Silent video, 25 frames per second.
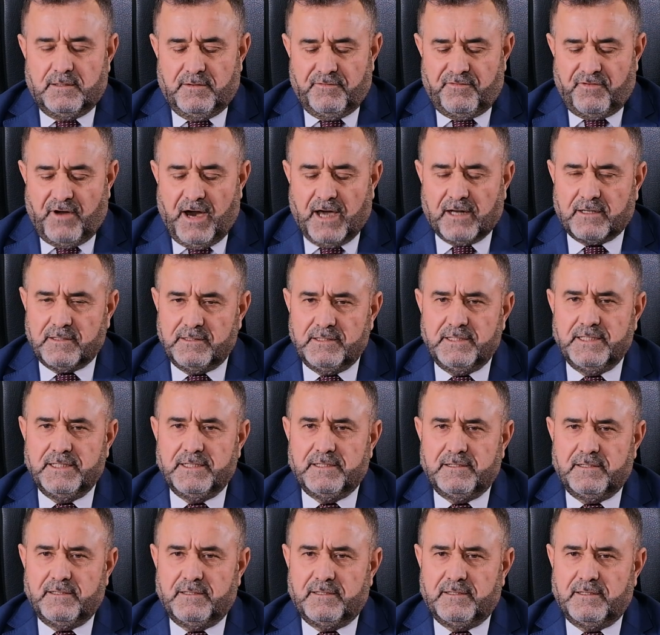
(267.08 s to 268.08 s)

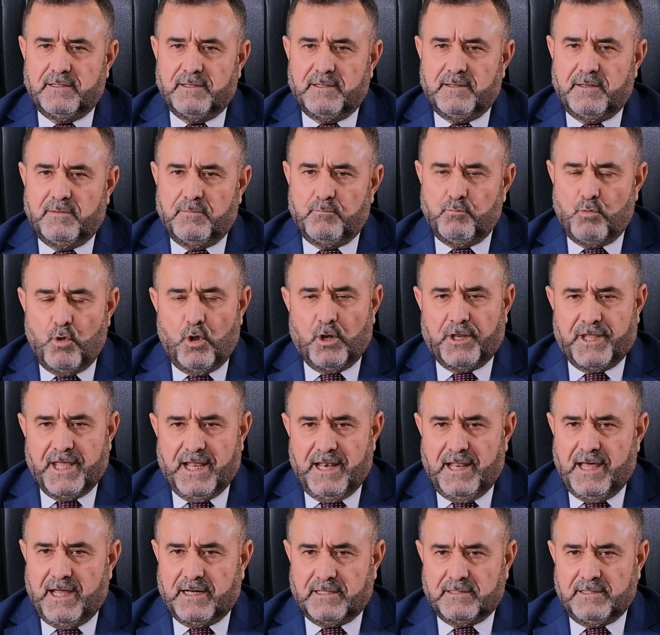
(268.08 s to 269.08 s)
farklı
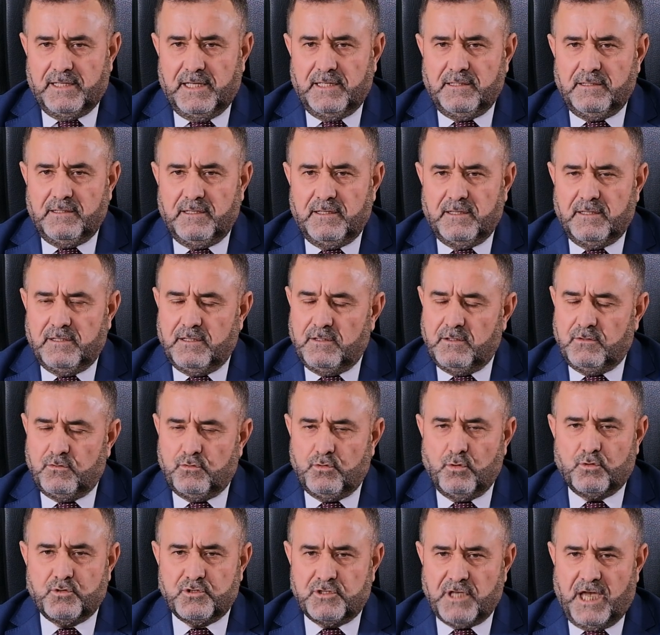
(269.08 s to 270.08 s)
bölgelerde
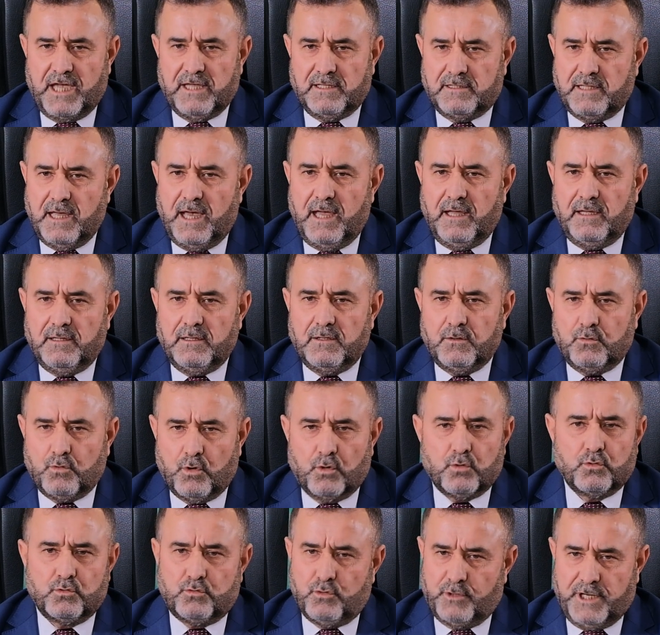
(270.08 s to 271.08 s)
çok sayıda
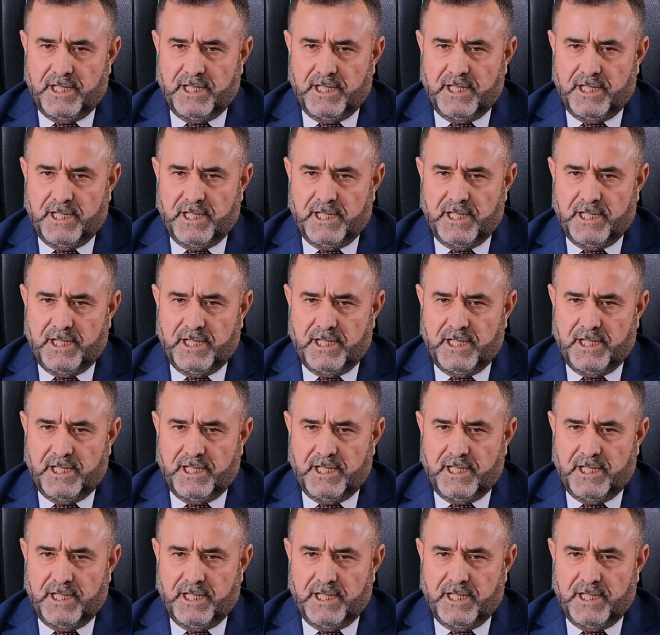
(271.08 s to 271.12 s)
konut